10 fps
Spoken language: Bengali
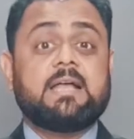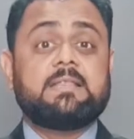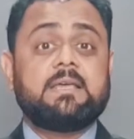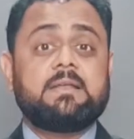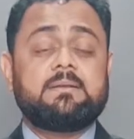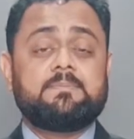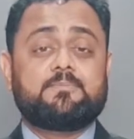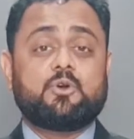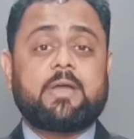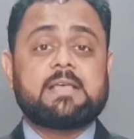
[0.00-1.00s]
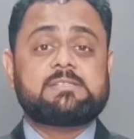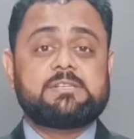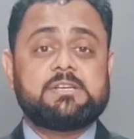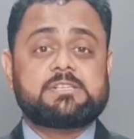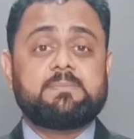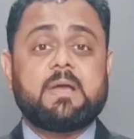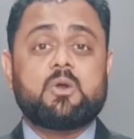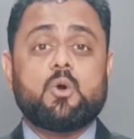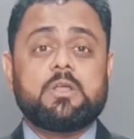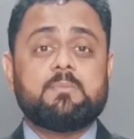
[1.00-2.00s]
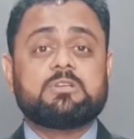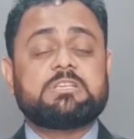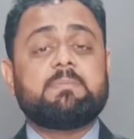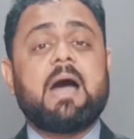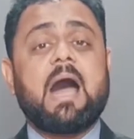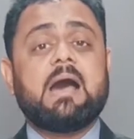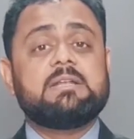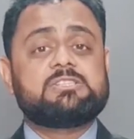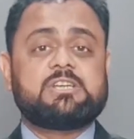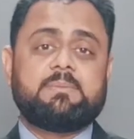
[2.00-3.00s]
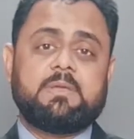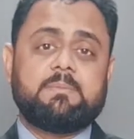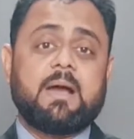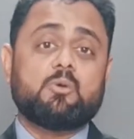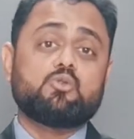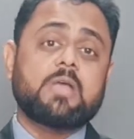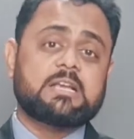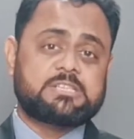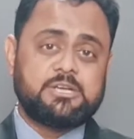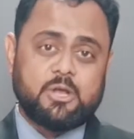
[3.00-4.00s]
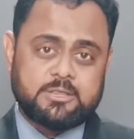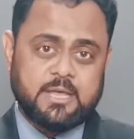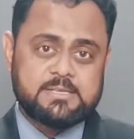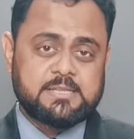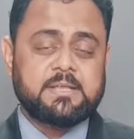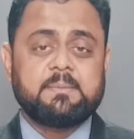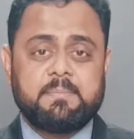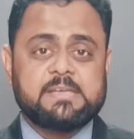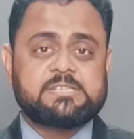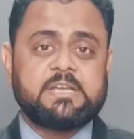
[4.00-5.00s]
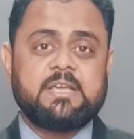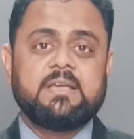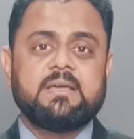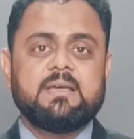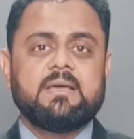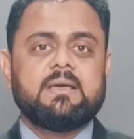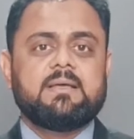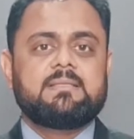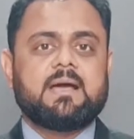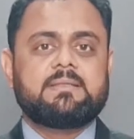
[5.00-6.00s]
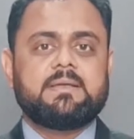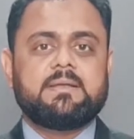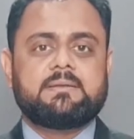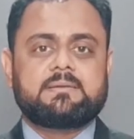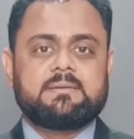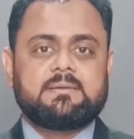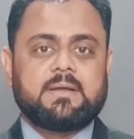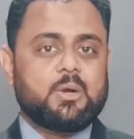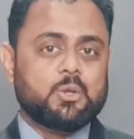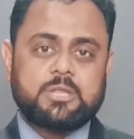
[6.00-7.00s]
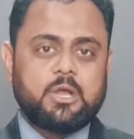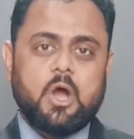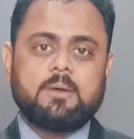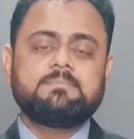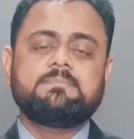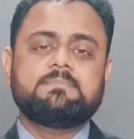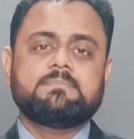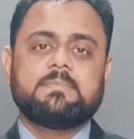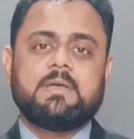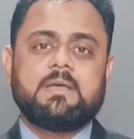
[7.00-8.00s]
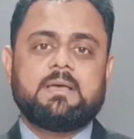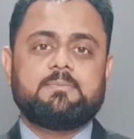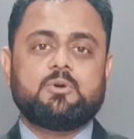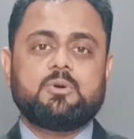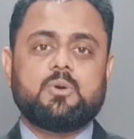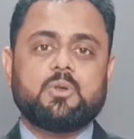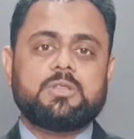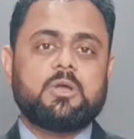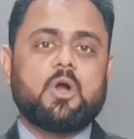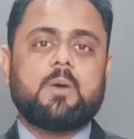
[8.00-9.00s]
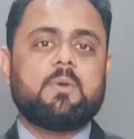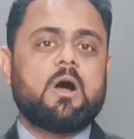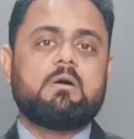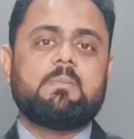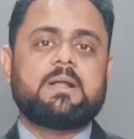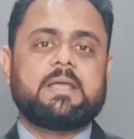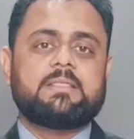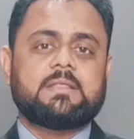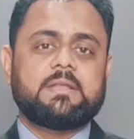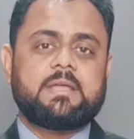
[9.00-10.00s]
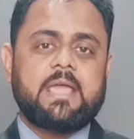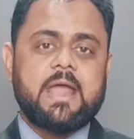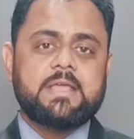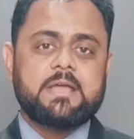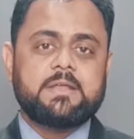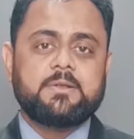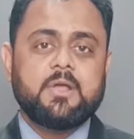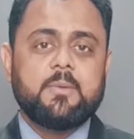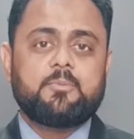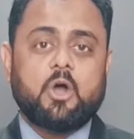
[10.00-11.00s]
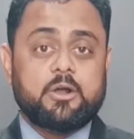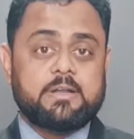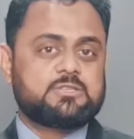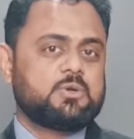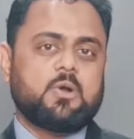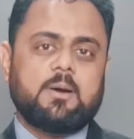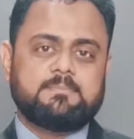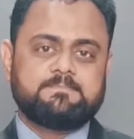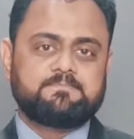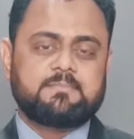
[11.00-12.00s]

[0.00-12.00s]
যাদের প্রোক্রাস্টিনেশন বা গরিমসি বা আলসেমি বা উদাসীনতা যাদের বেশি তাদের গতি কম এবং গতি কম হওয়া মানে তাদের ক্যারিয়ারের প্রগ্রেসও কম